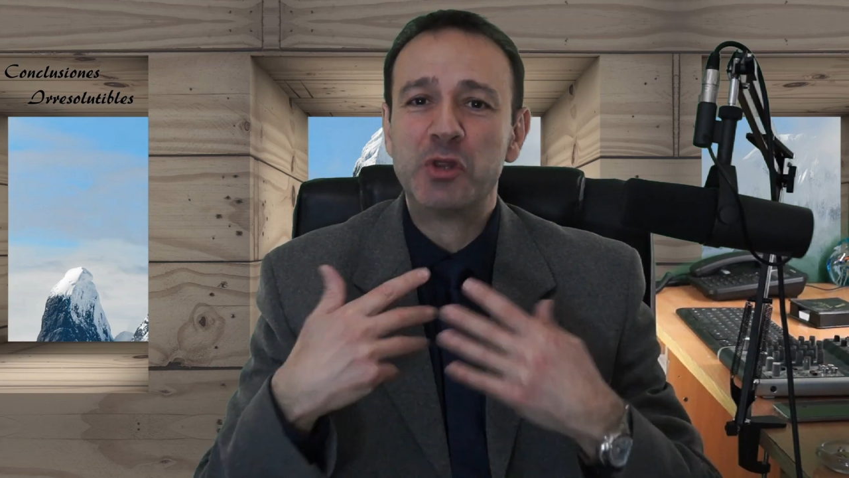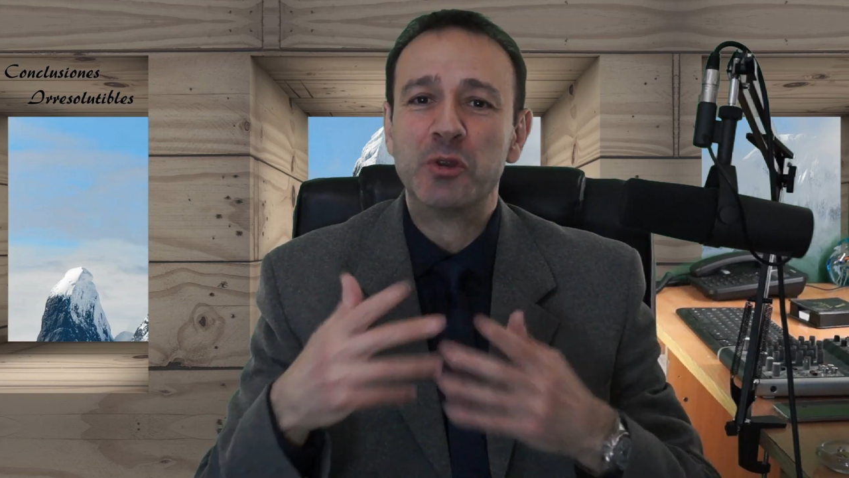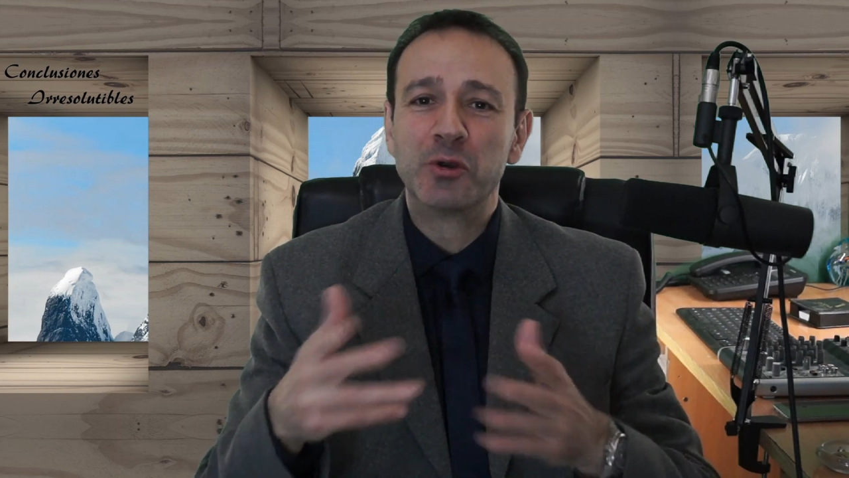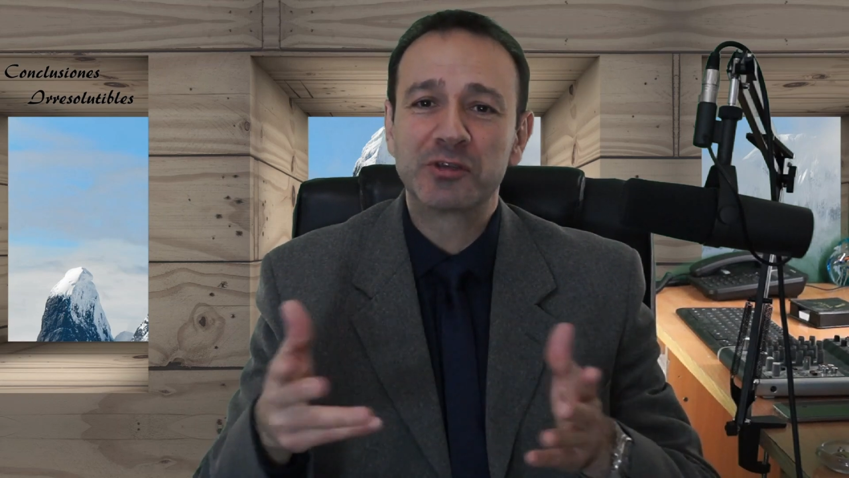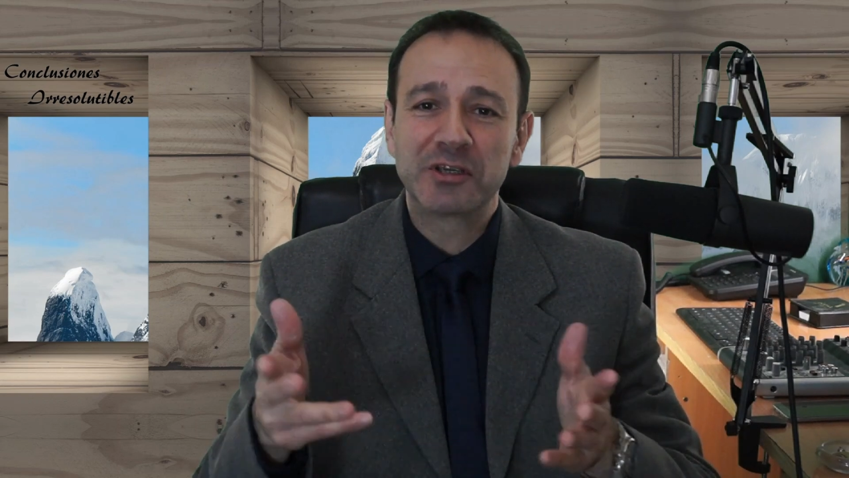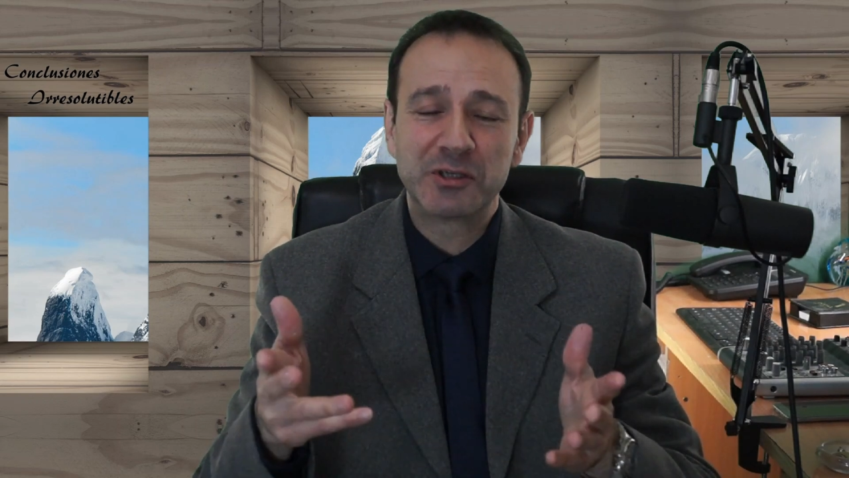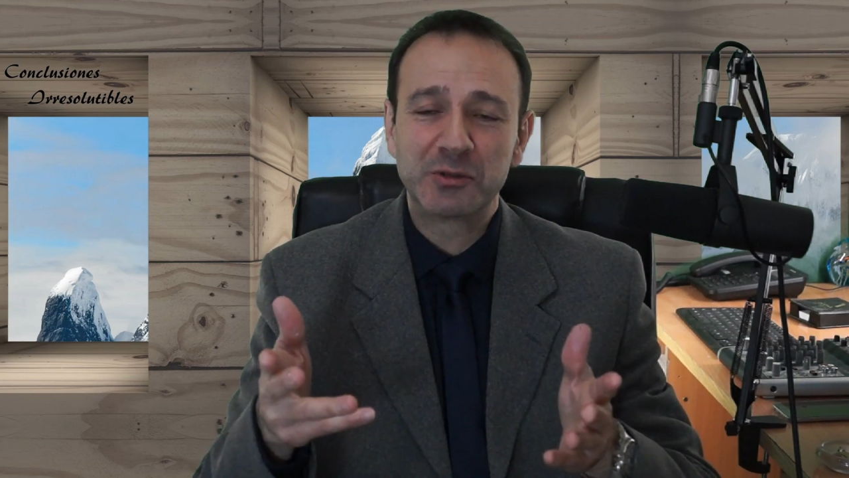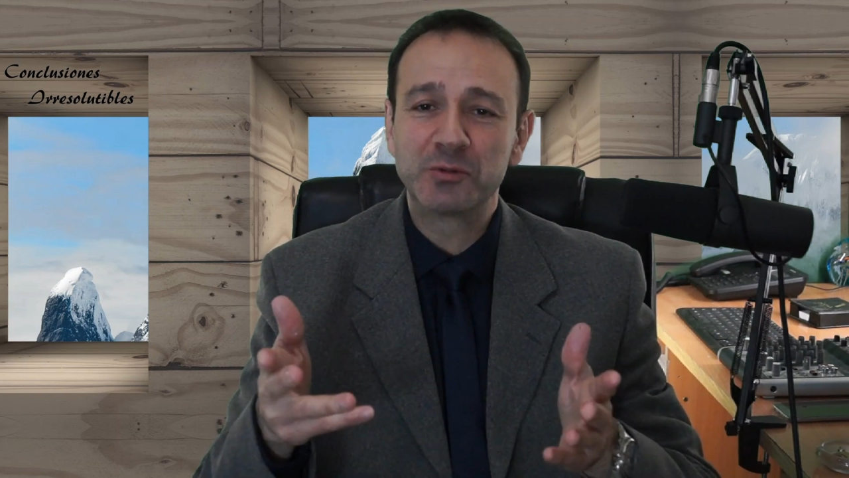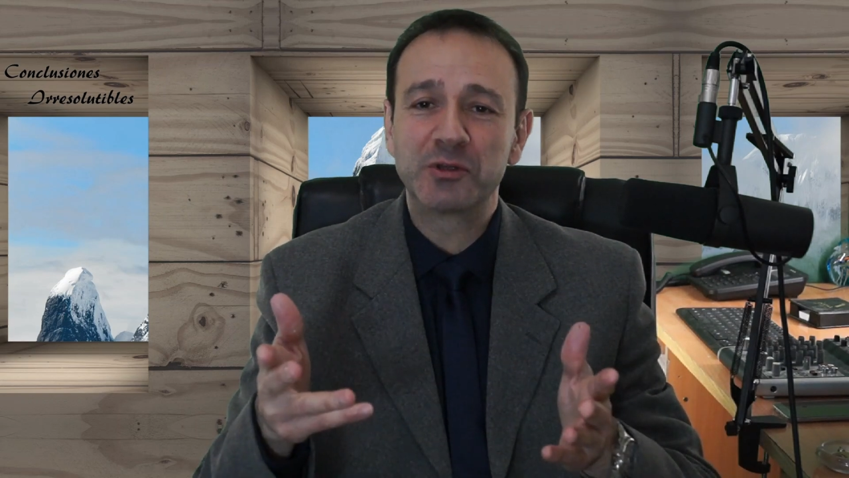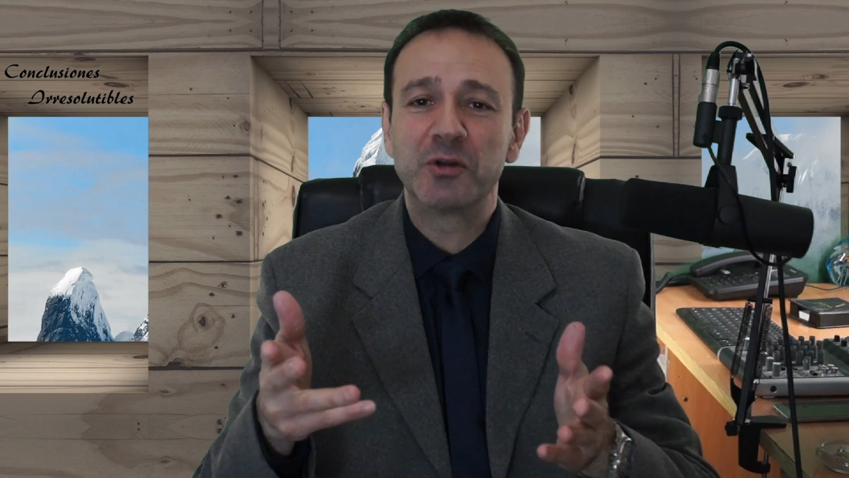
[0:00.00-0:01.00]
no sé si
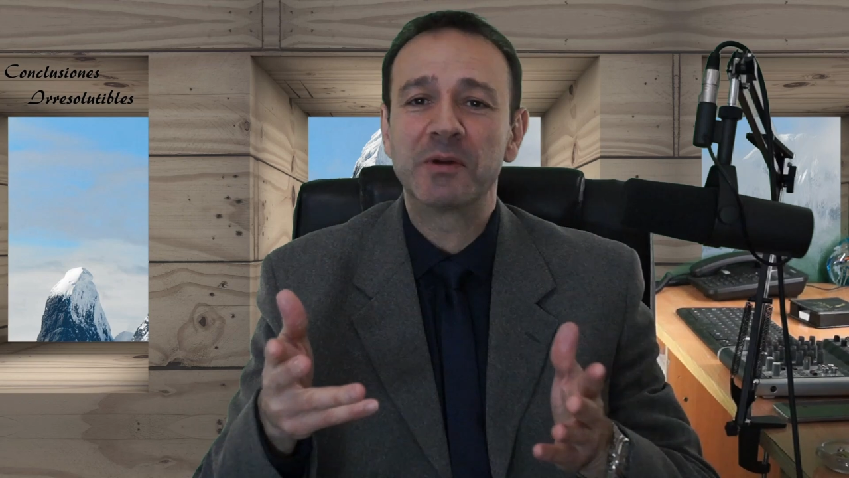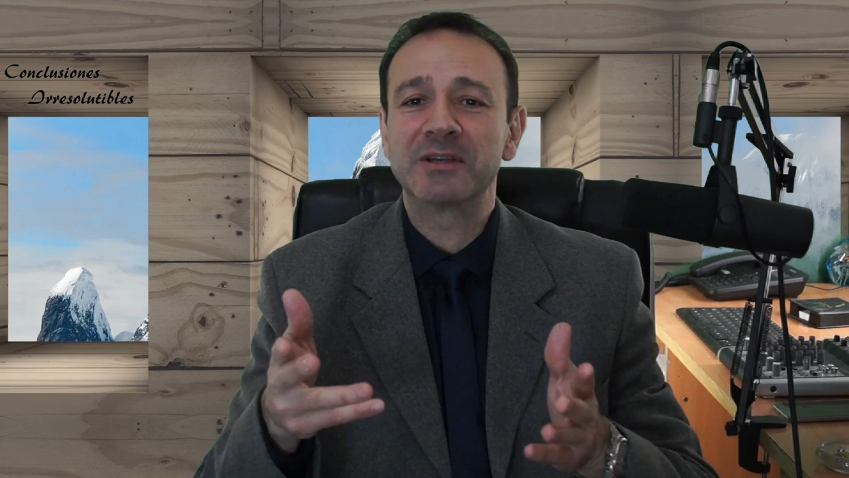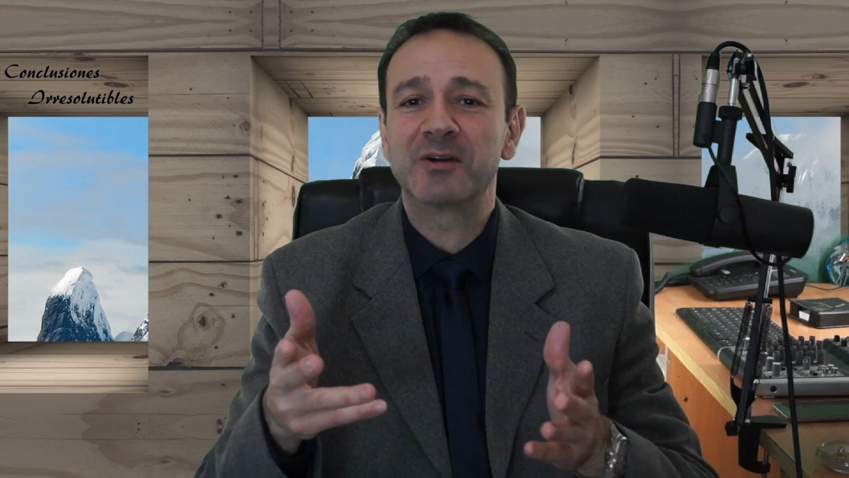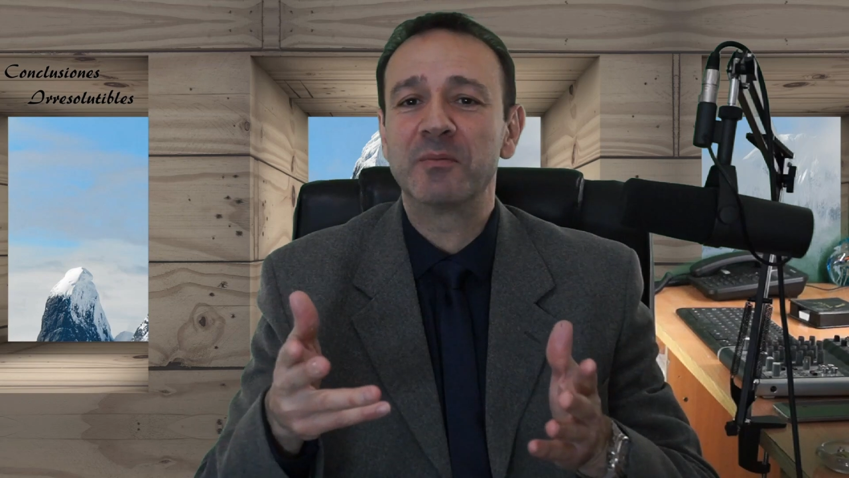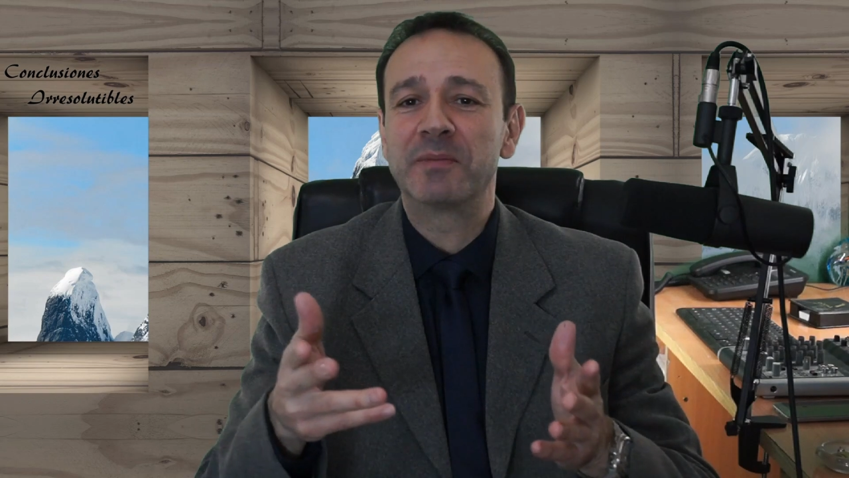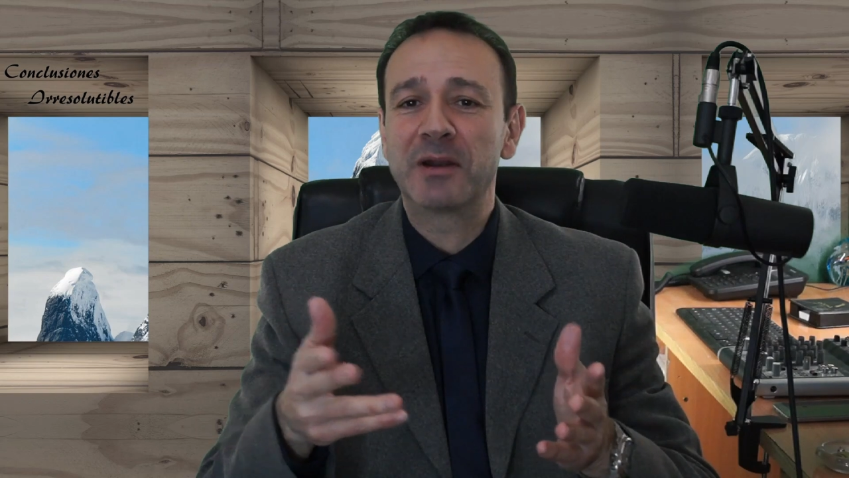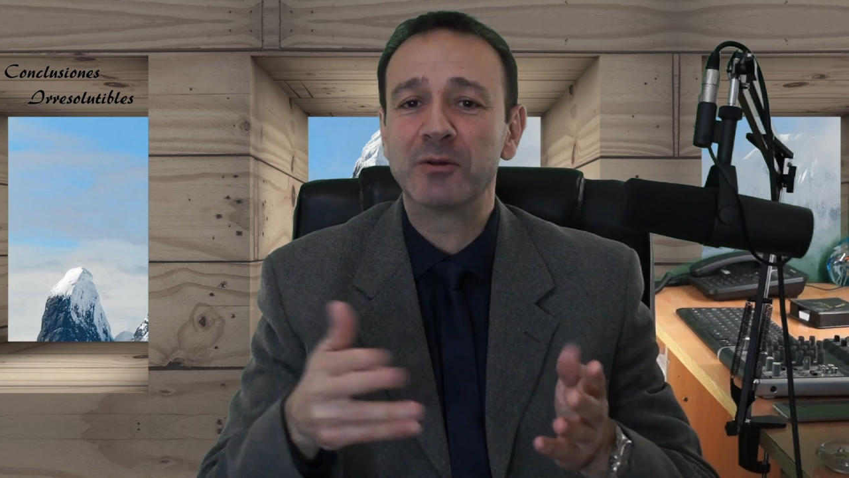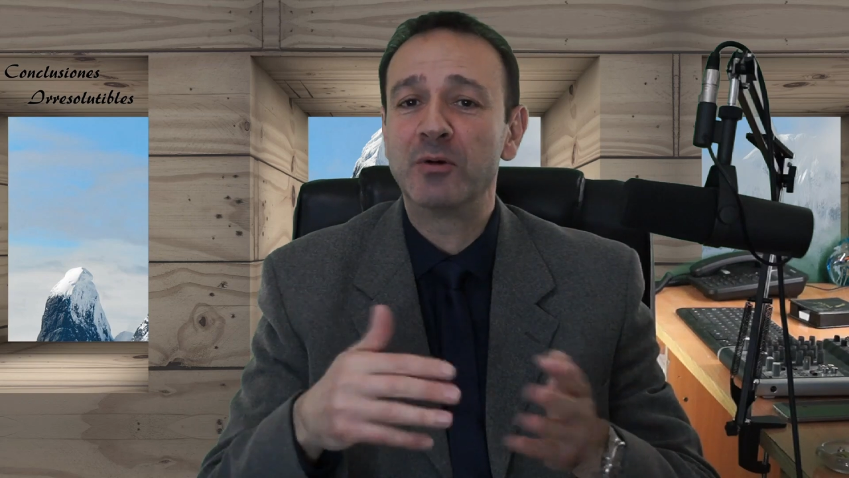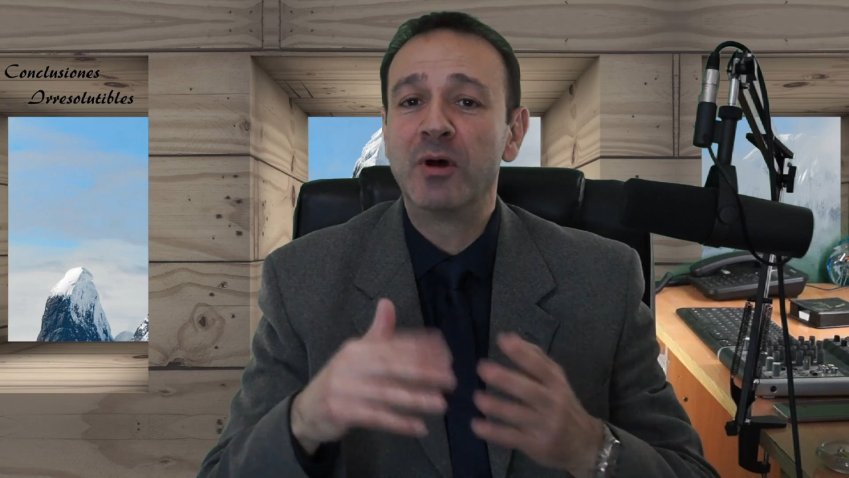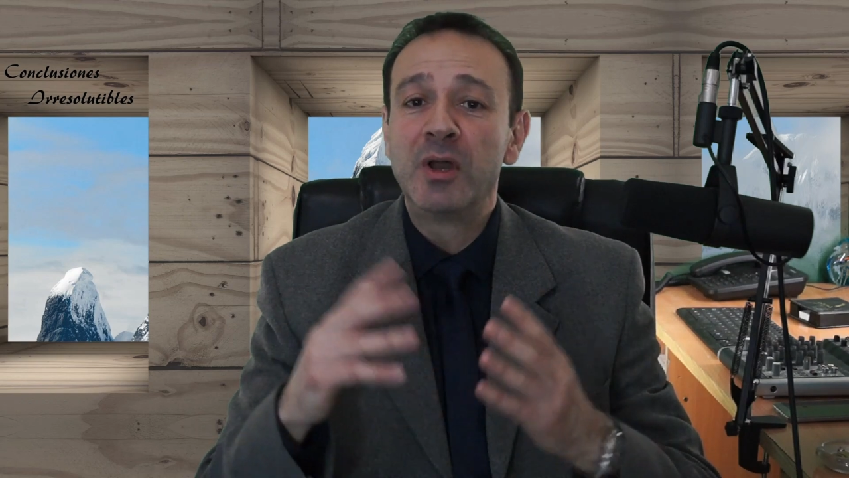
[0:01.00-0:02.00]
tú te lo vas a comprar o
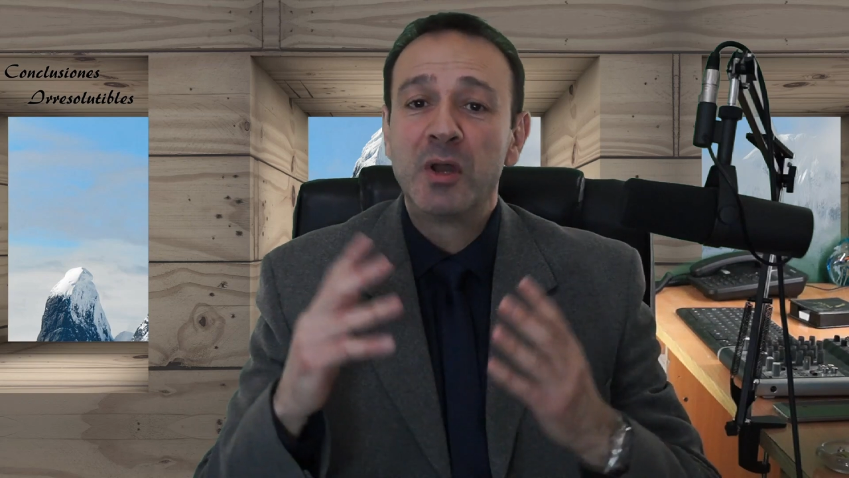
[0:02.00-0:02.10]
no,